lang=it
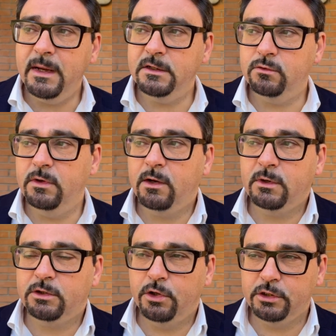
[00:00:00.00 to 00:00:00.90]
Sulla
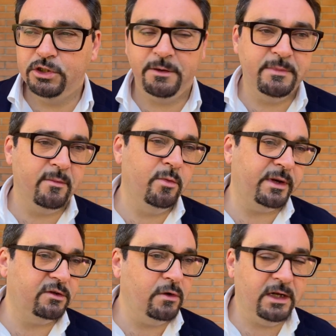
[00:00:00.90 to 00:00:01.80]
14 abbiamo
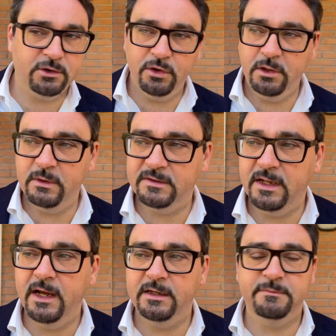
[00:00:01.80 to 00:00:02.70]
preso atto di
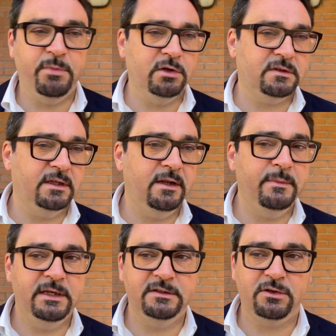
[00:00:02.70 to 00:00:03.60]
questa risposta del
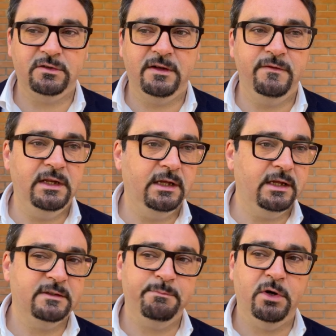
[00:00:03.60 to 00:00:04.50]
Ministro Salvini
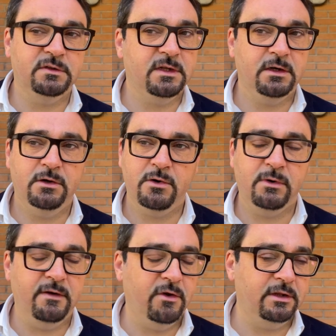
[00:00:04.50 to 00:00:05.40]
che sposta ancora
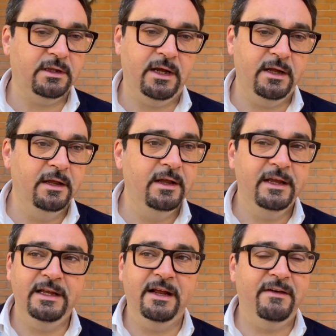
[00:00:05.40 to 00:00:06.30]
una volta
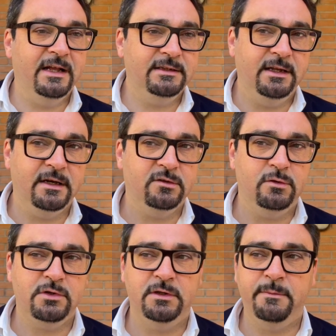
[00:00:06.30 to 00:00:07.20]
in avanti la
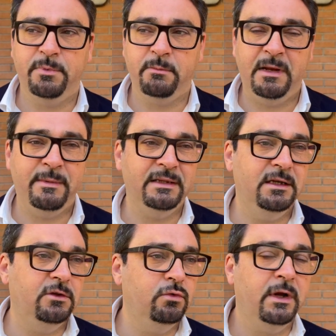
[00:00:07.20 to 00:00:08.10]
risoluzione del problema,
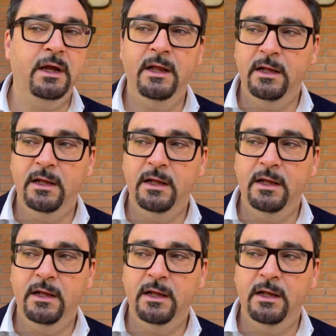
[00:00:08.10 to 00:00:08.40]
addirittura